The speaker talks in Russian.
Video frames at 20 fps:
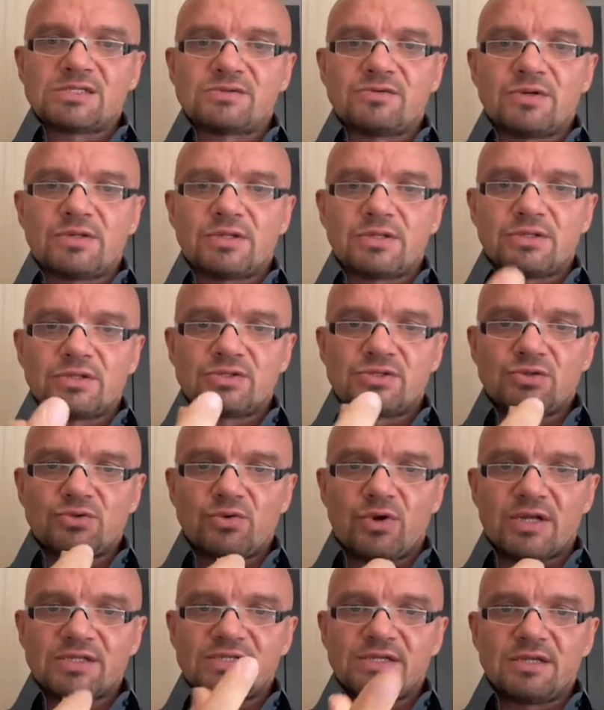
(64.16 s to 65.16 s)
указывает, эта
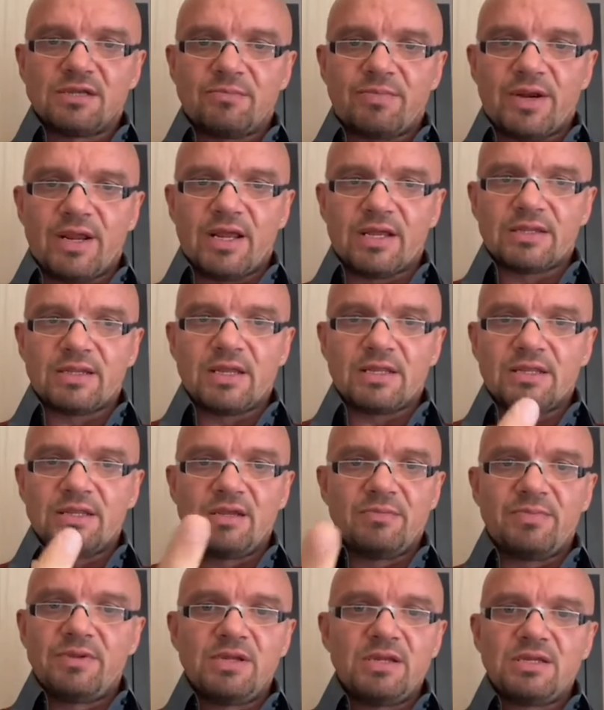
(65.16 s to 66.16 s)
ситуация неприятная.
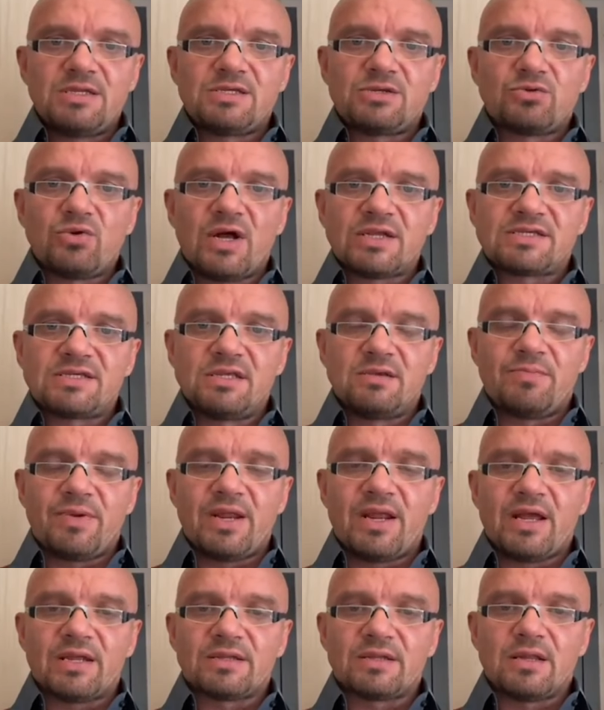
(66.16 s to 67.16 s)
Это не, не, не ситуация
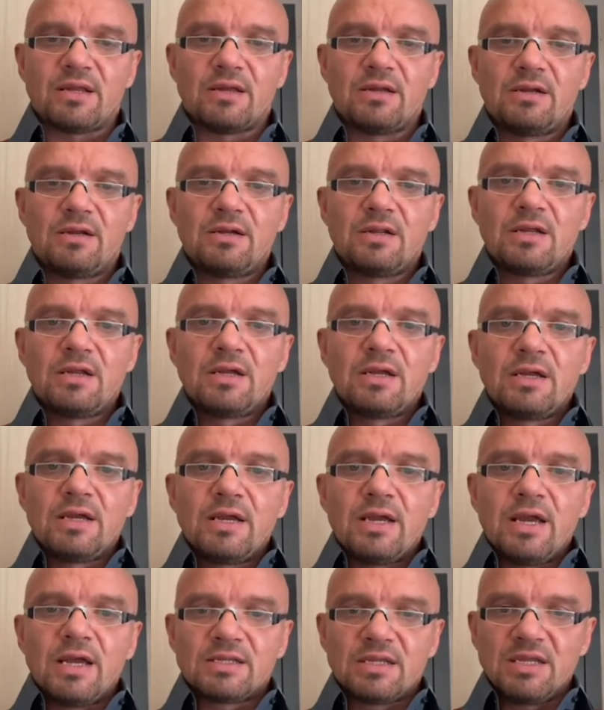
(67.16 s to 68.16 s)
неприятная,
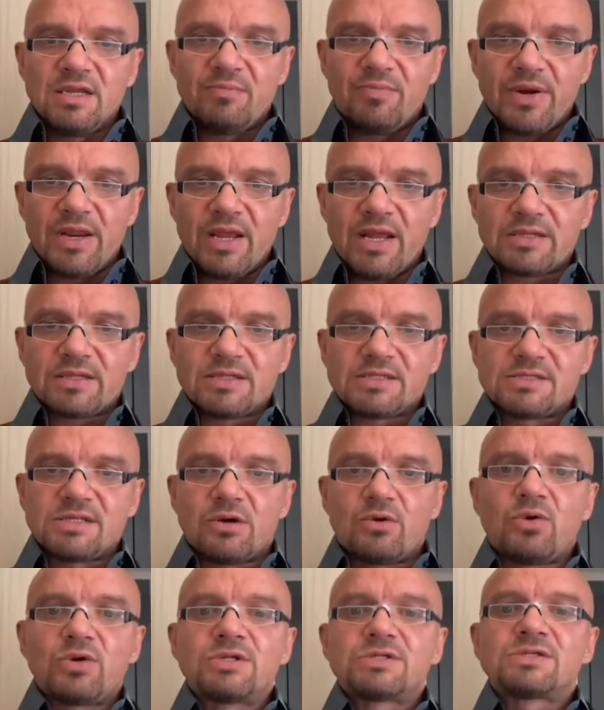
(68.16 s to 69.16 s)
эта
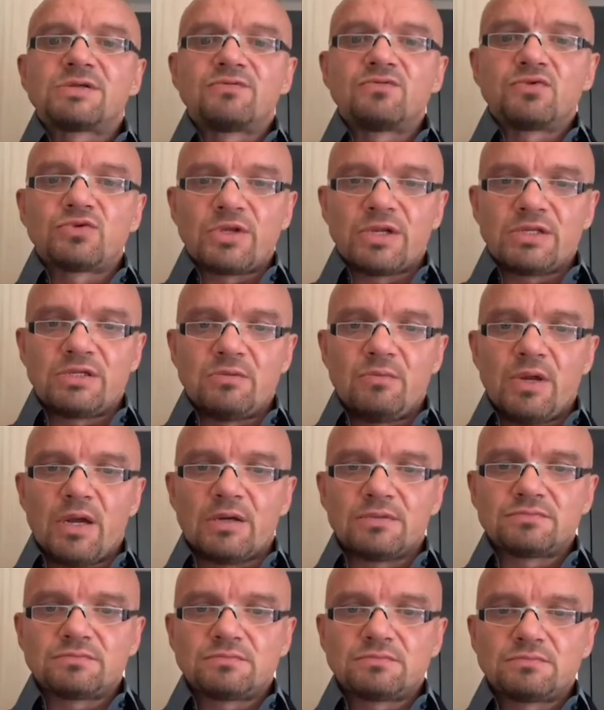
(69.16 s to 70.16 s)
неприятность находится внутри
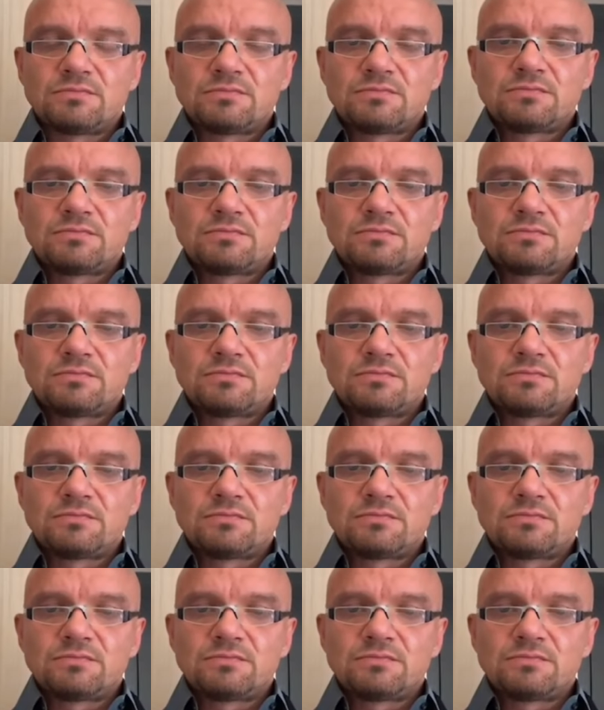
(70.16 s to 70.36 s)
тебя.